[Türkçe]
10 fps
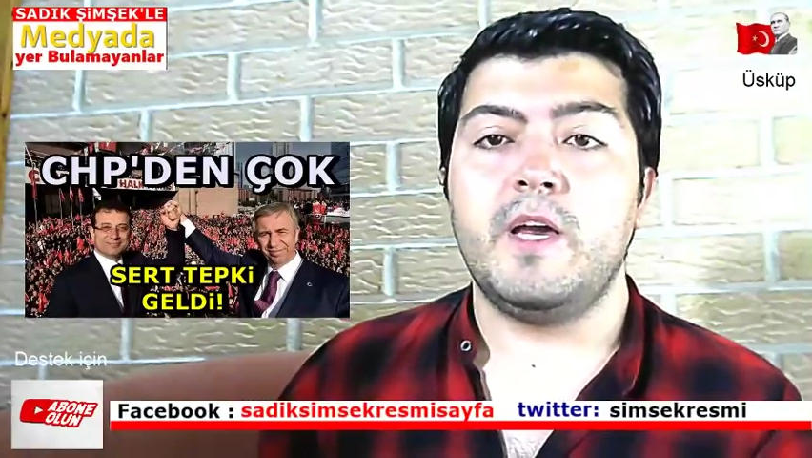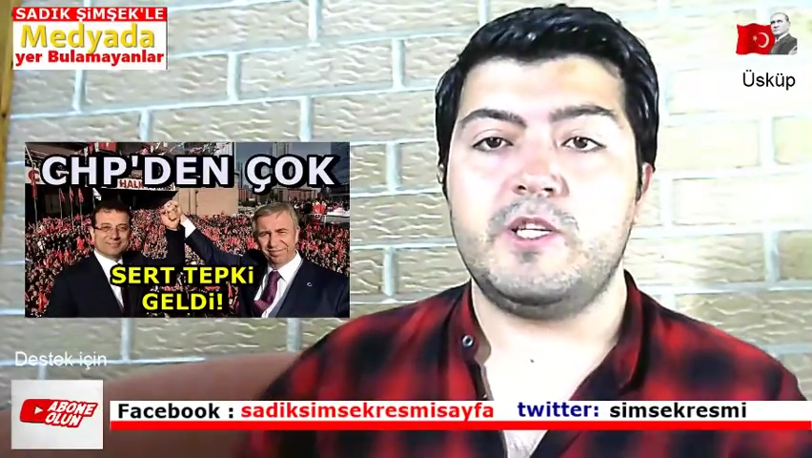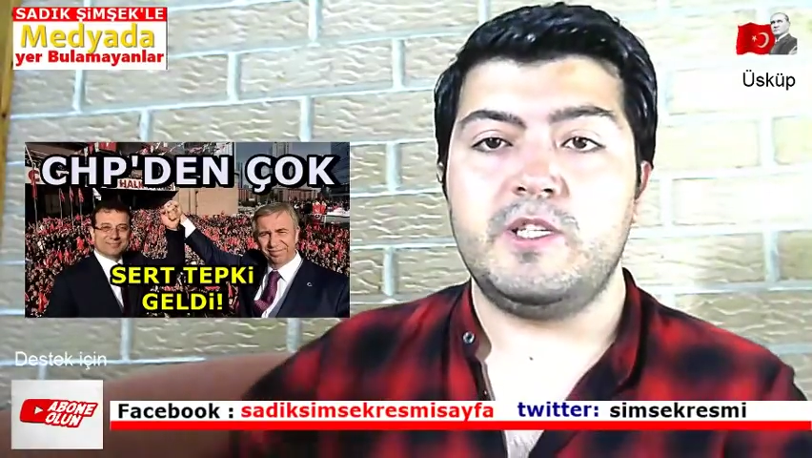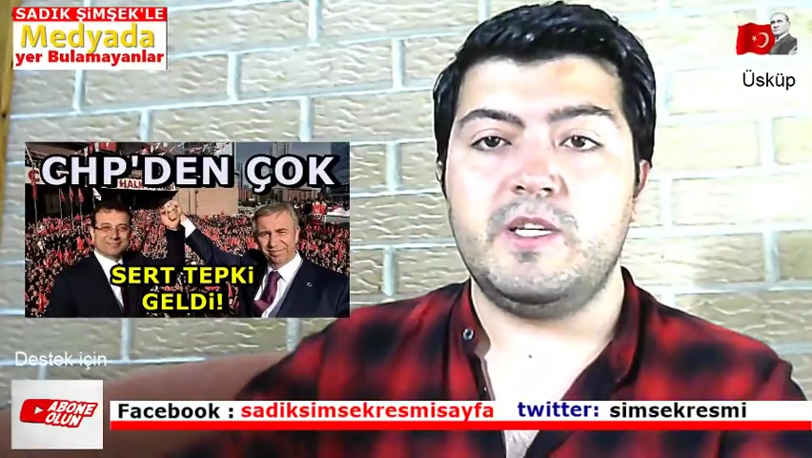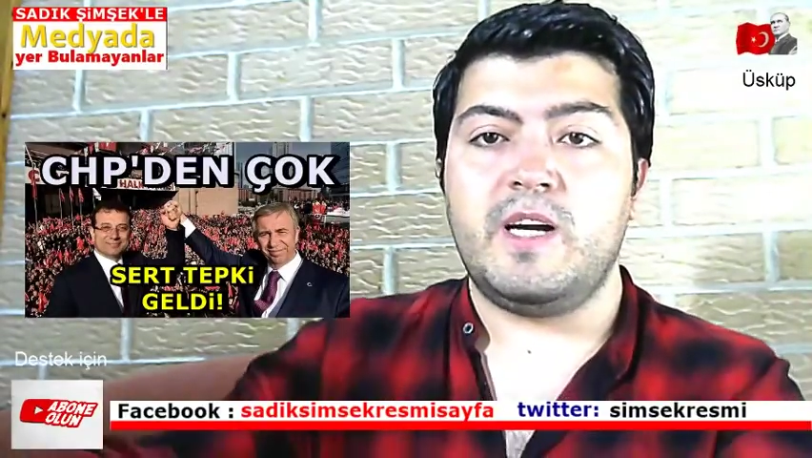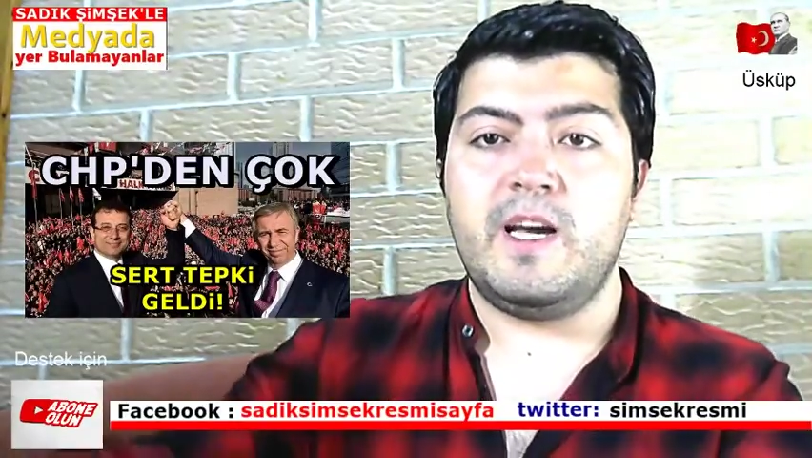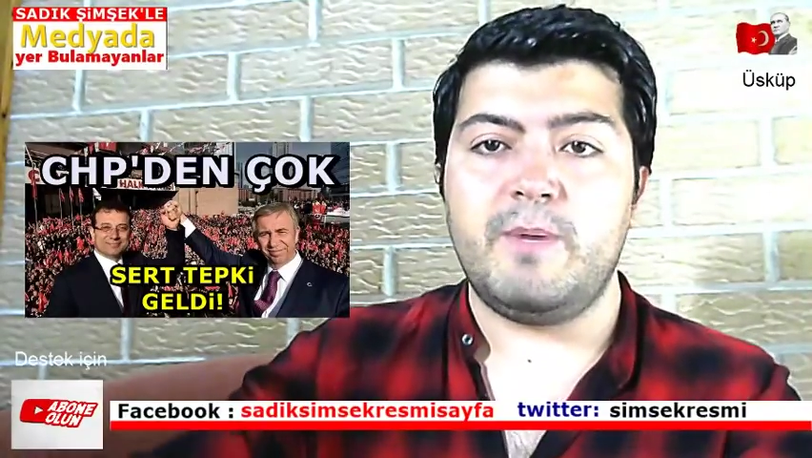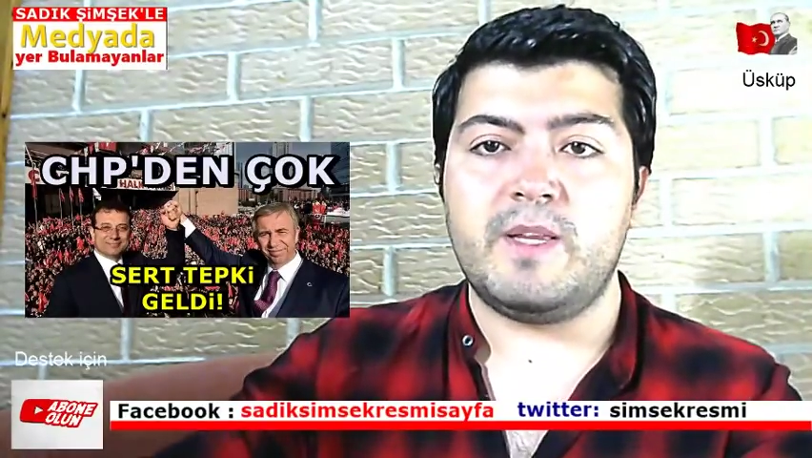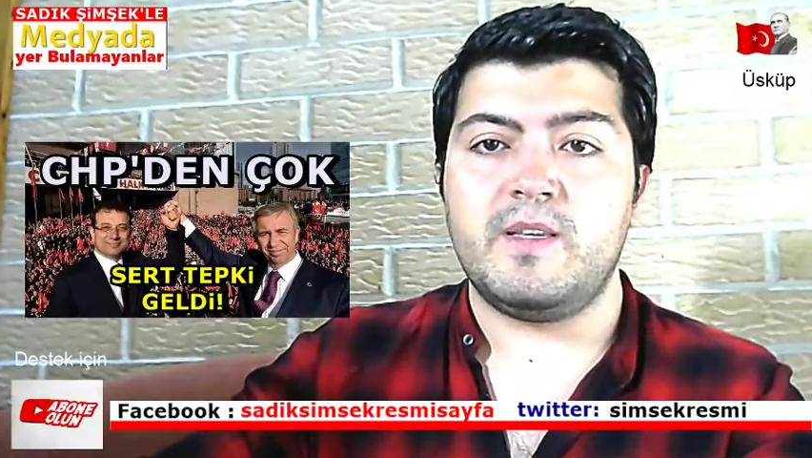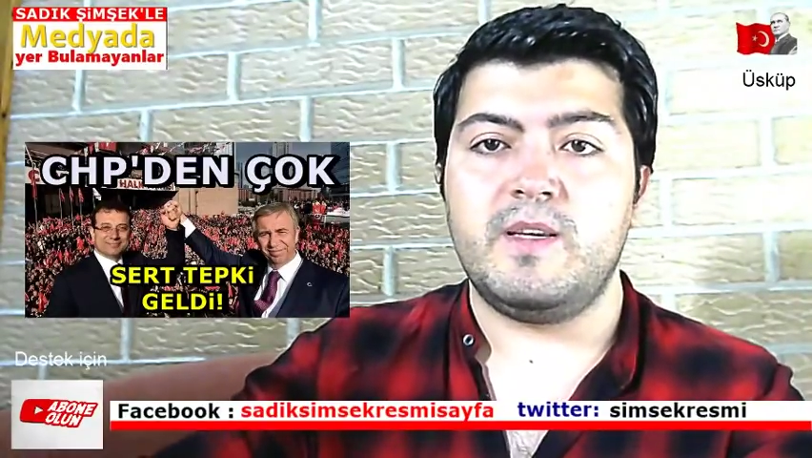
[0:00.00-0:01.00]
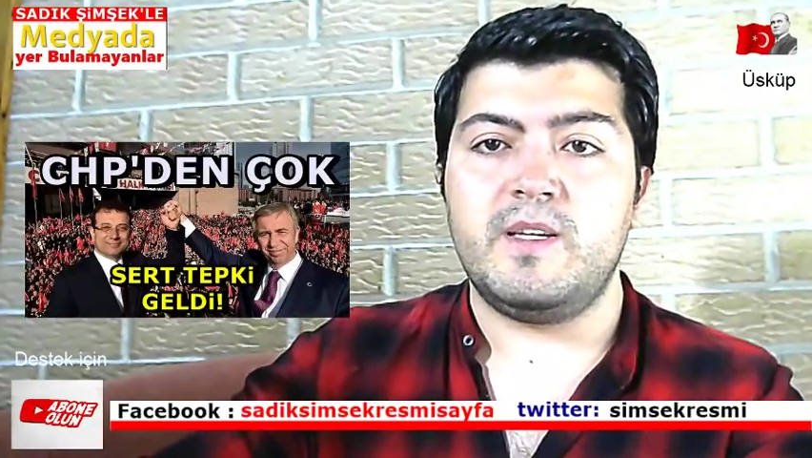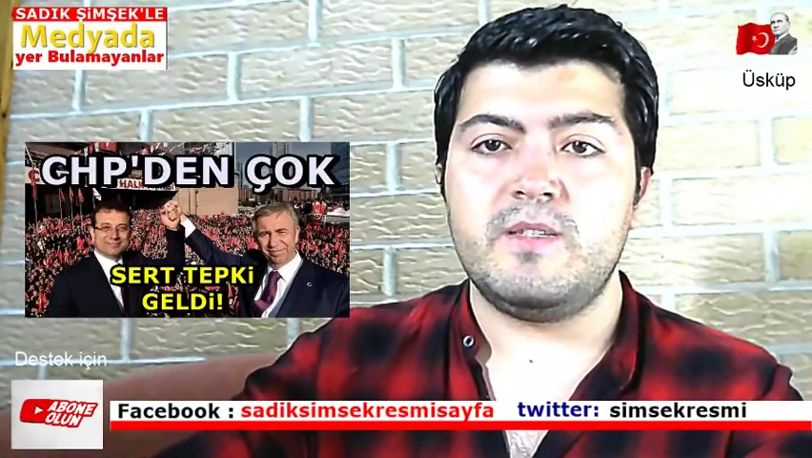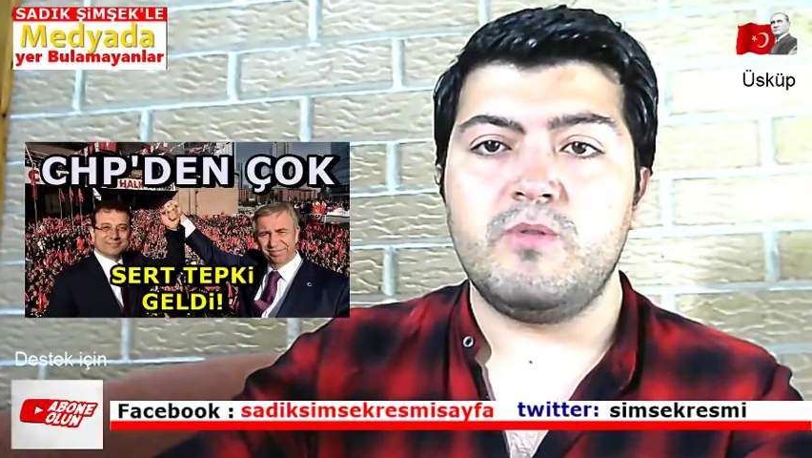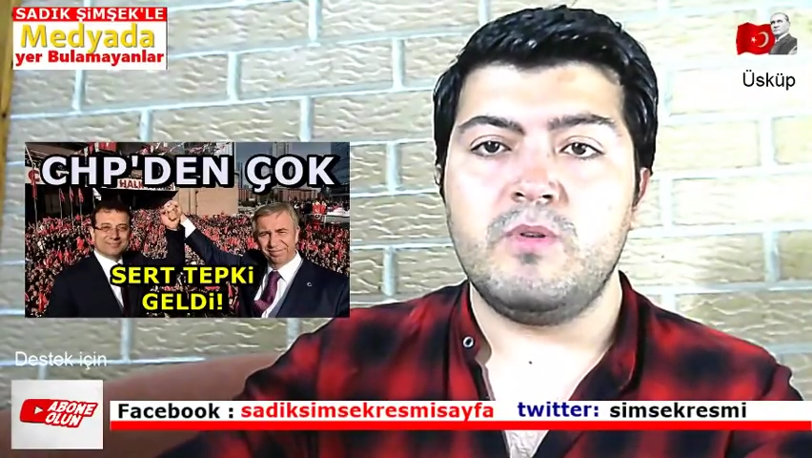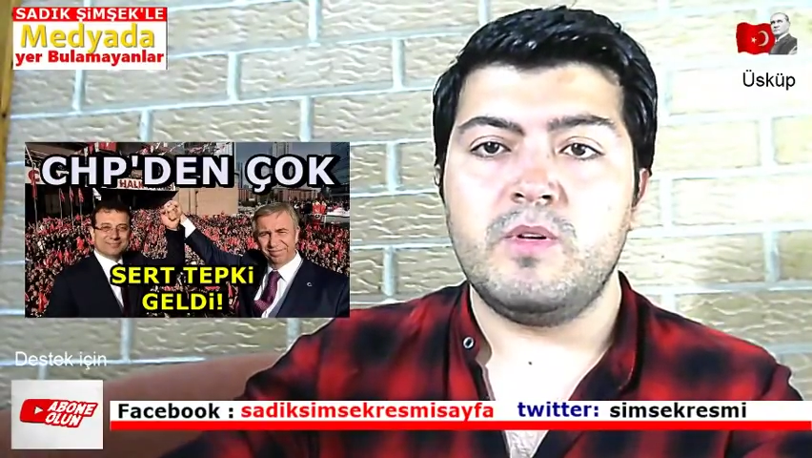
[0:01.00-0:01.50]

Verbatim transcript: E şimdi kaybettiniz.